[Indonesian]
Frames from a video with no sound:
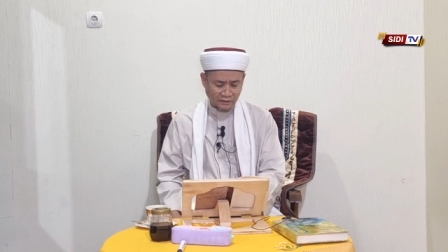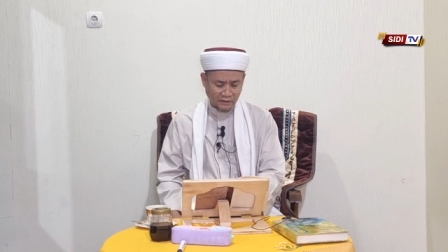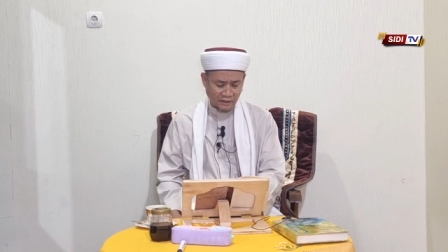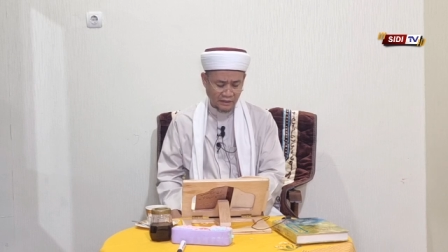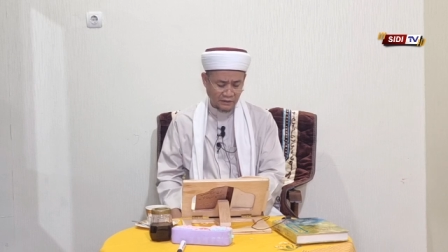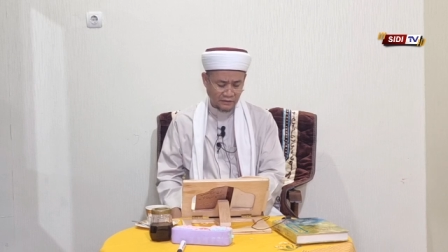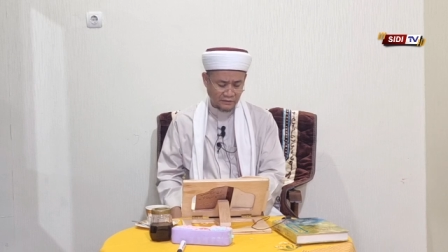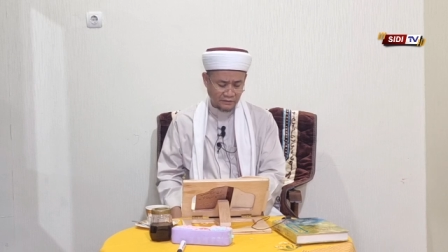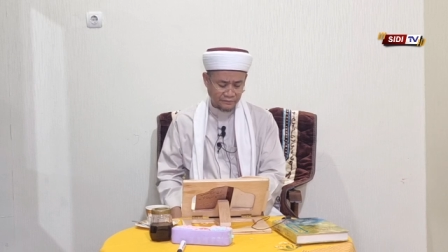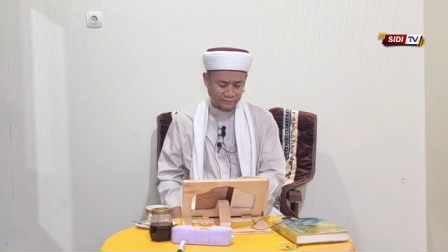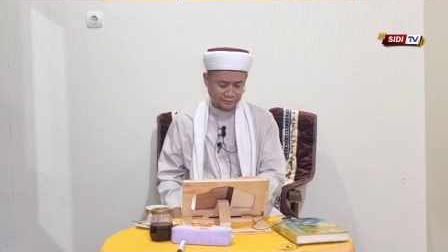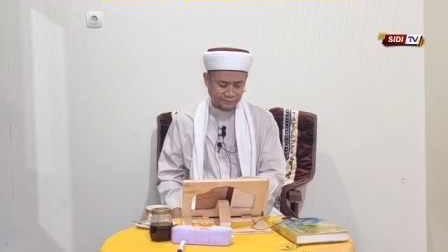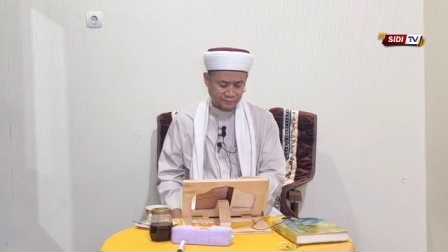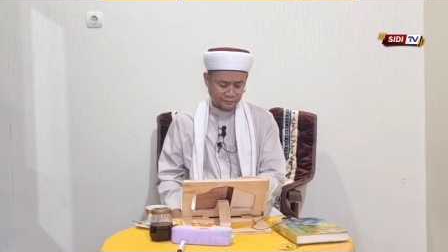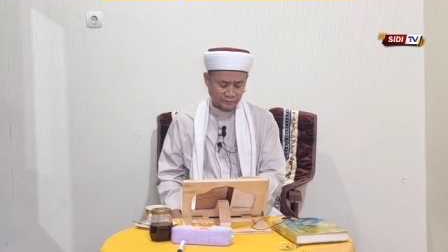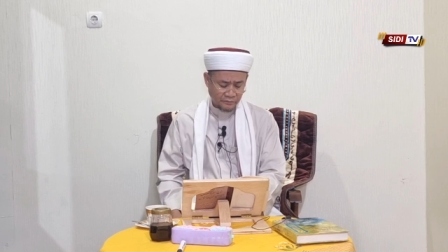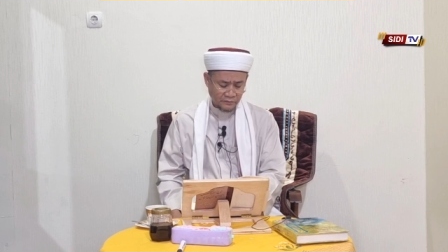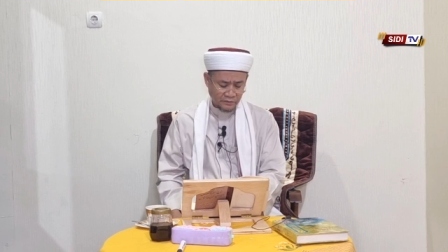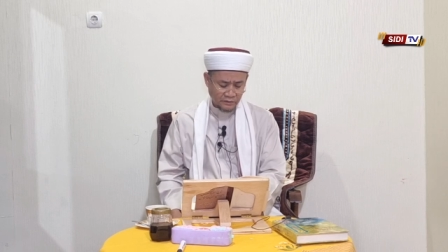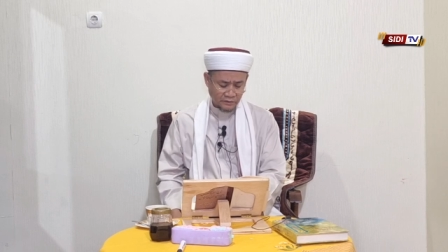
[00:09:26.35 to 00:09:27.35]
karena
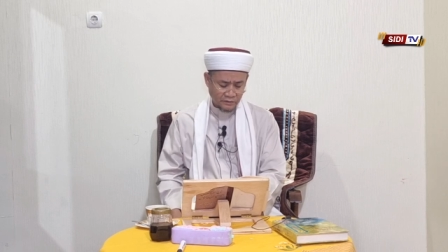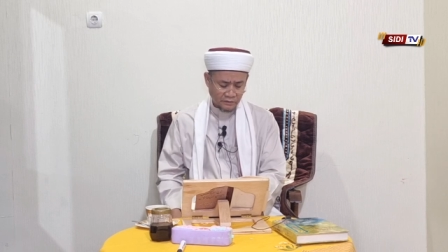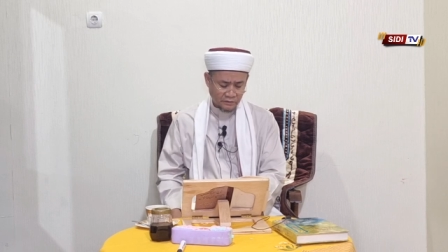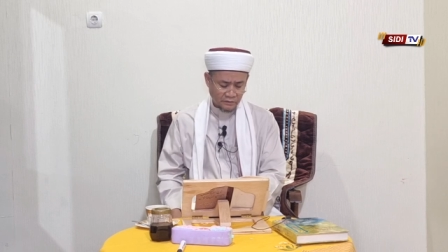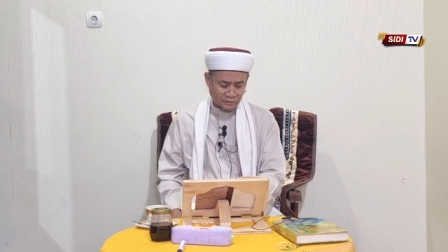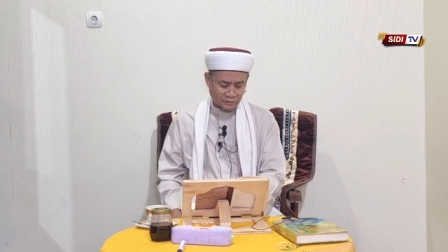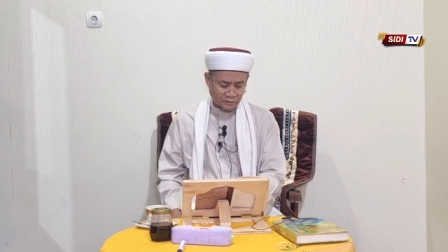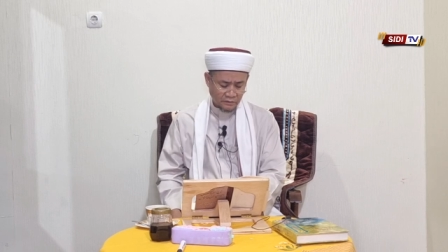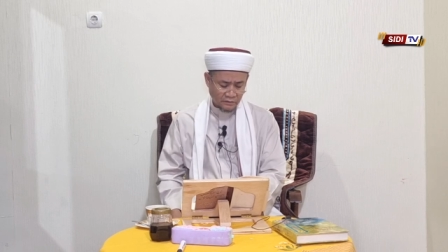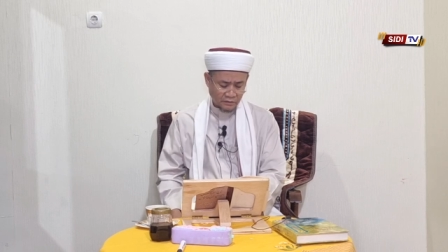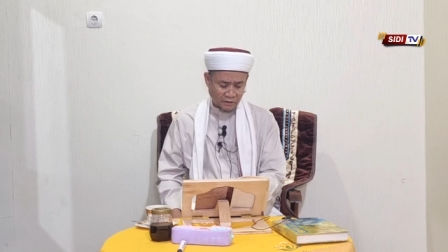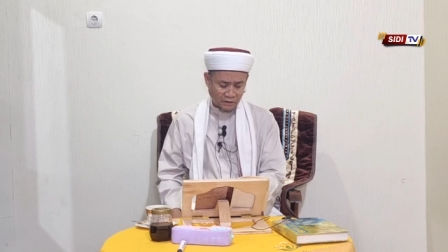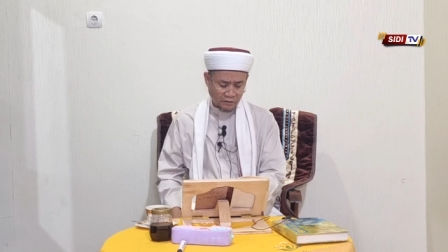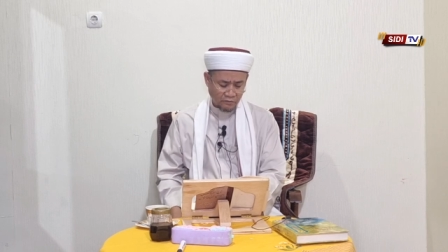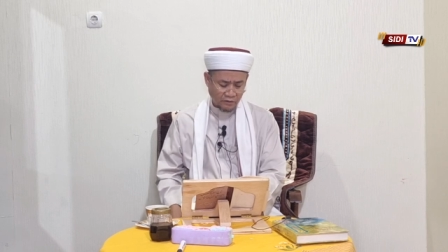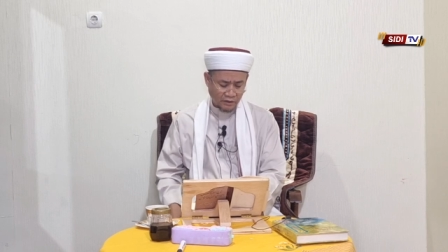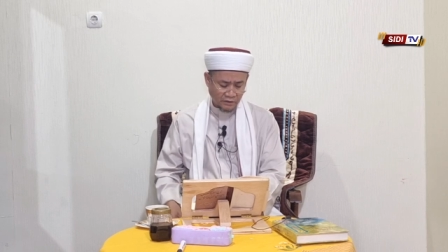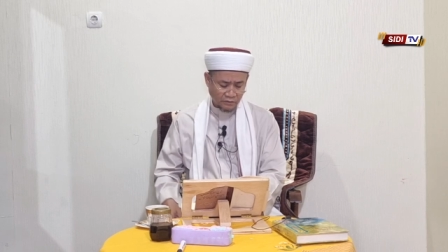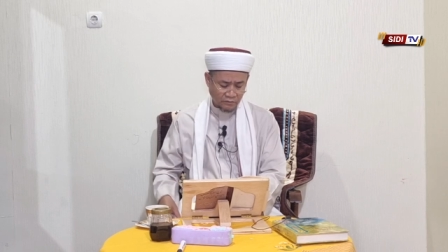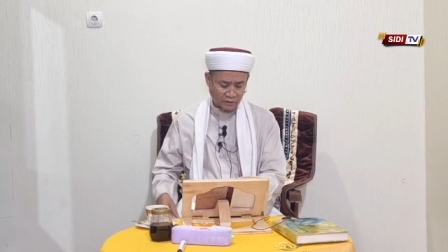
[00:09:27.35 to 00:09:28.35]

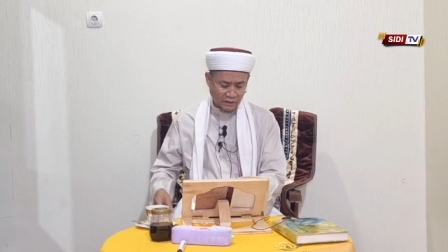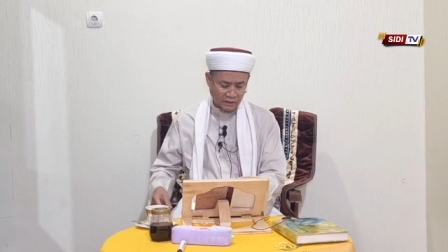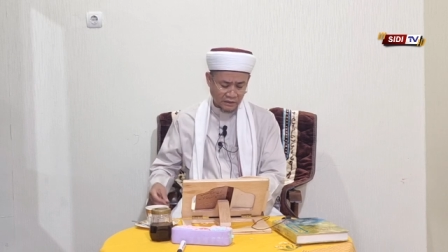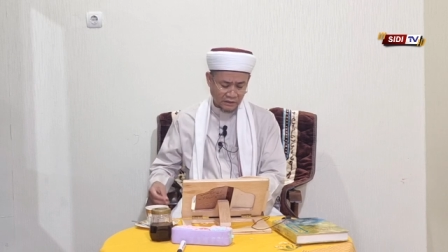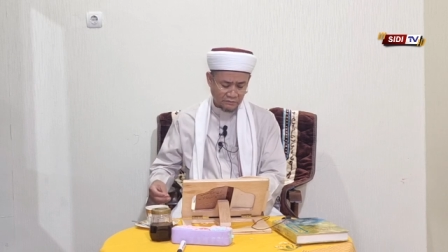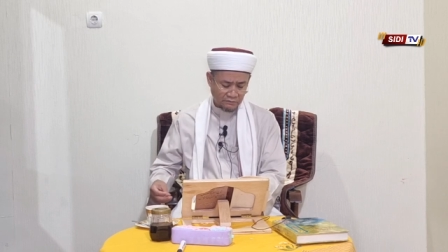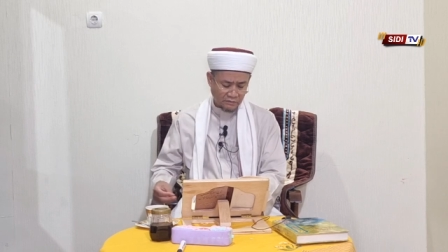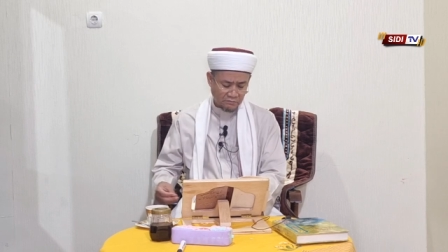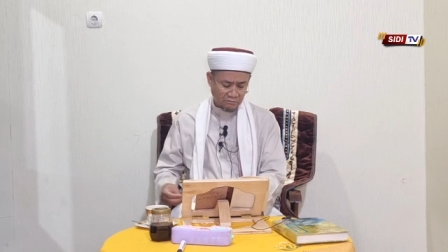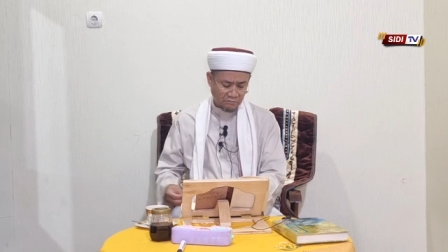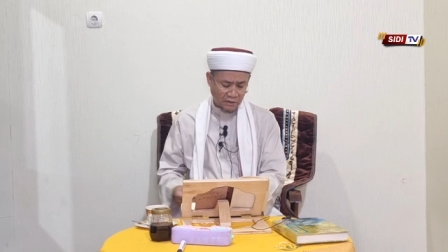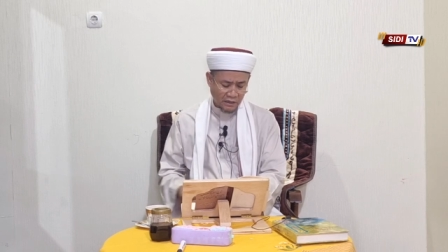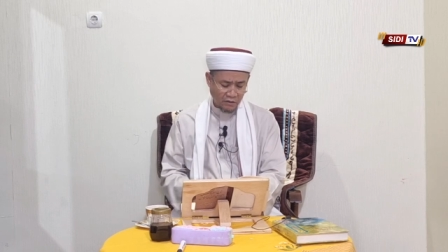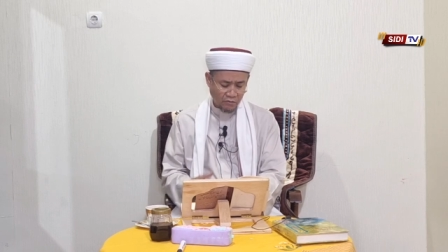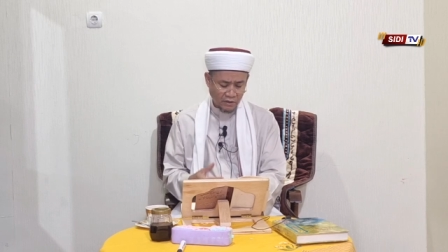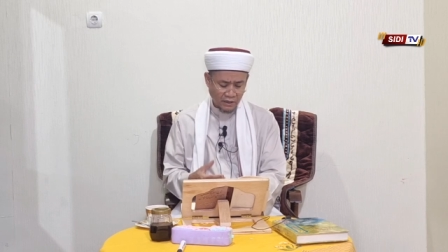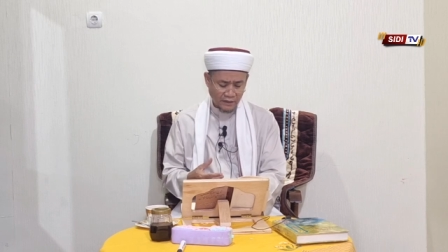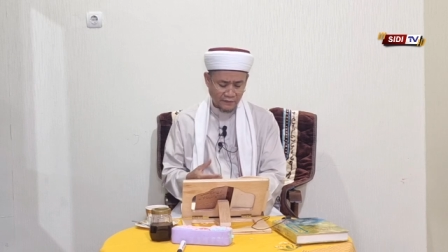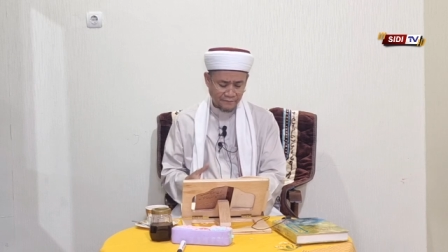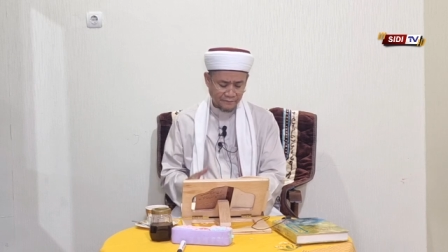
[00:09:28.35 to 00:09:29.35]
khalwah itu akan
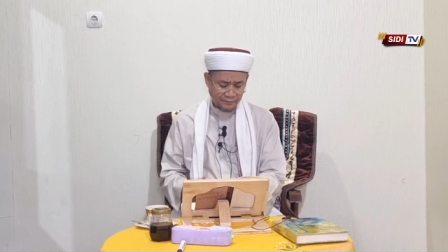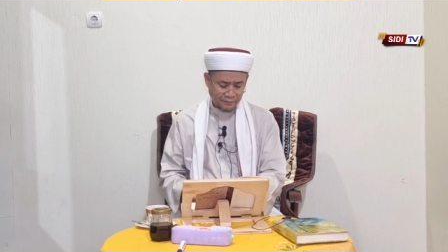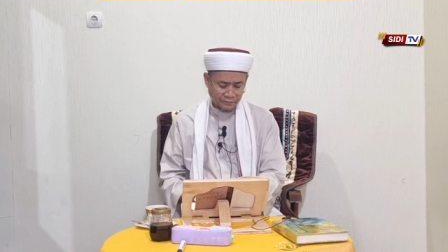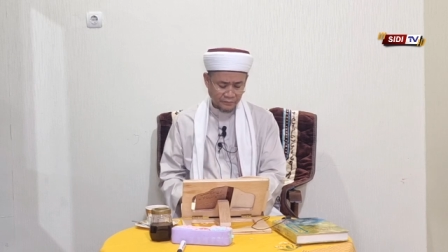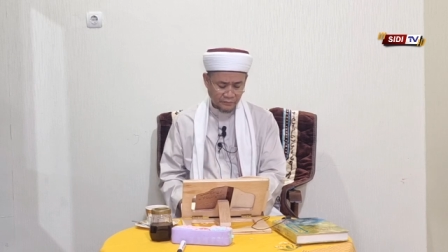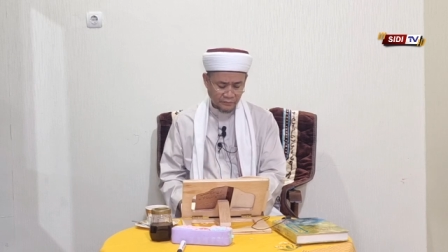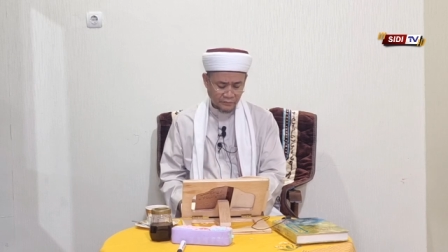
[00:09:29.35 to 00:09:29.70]
membawa